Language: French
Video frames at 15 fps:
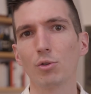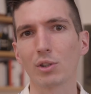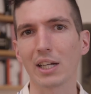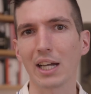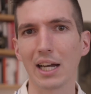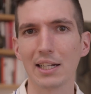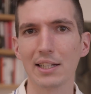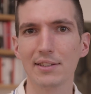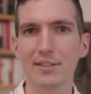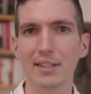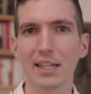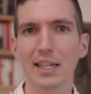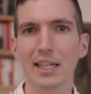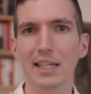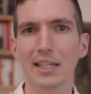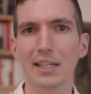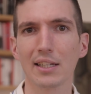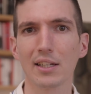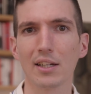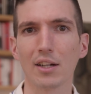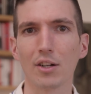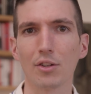donc
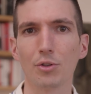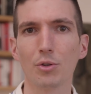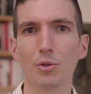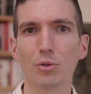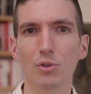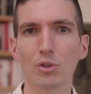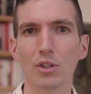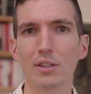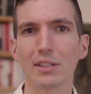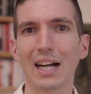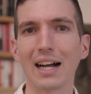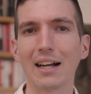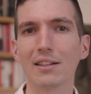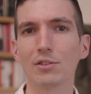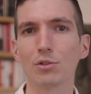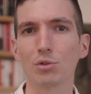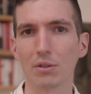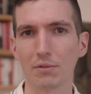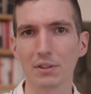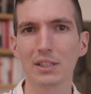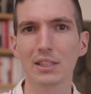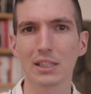réaliser euh, donc un
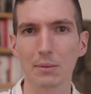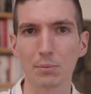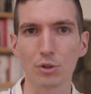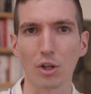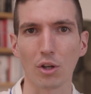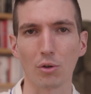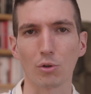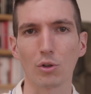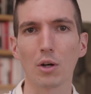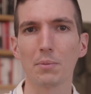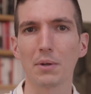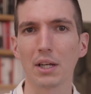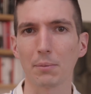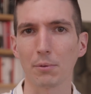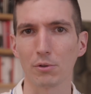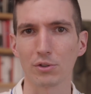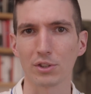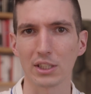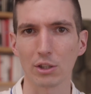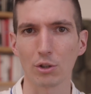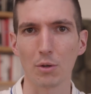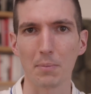suivi de tipster, donc copier les
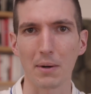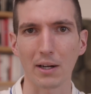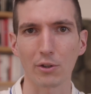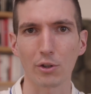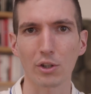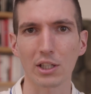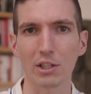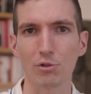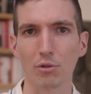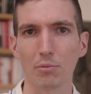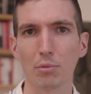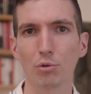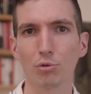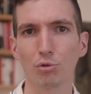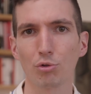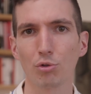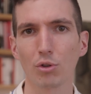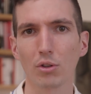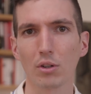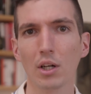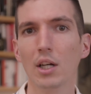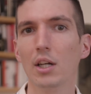pronostics de parieurs qui sont bons
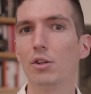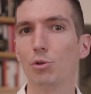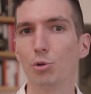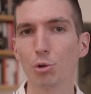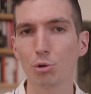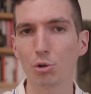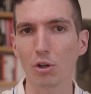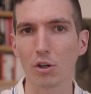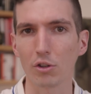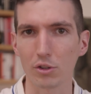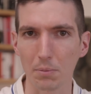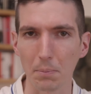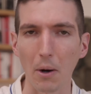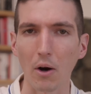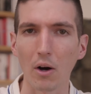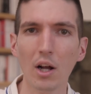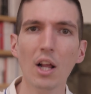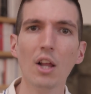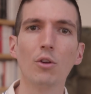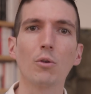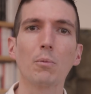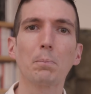sur d'autres sports.
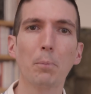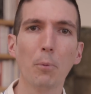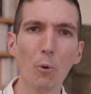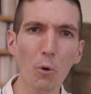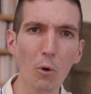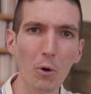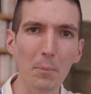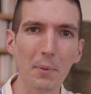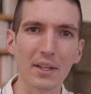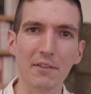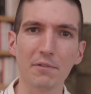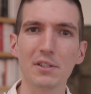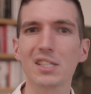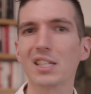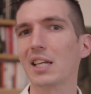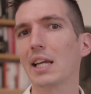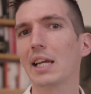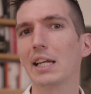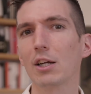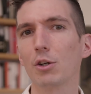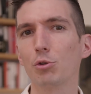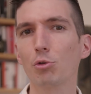Donc pour
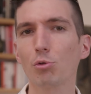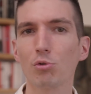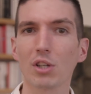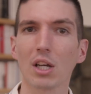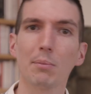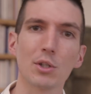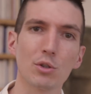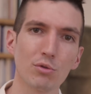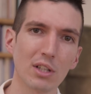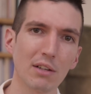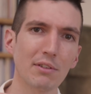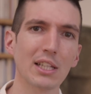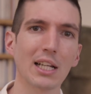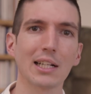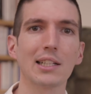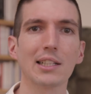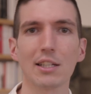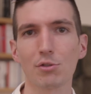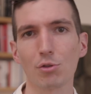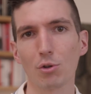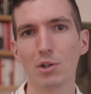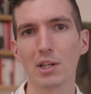bénéficier euh, de tout ça, bah, je vous invite à cliquer
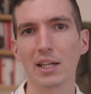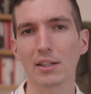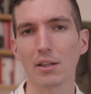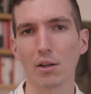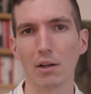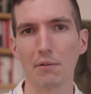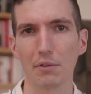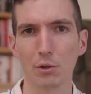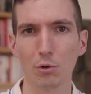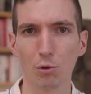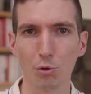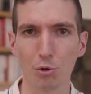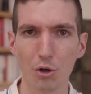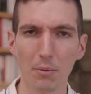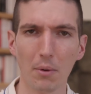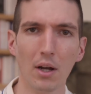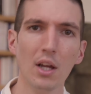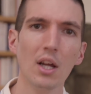sur le lien à la vidéo YouTube.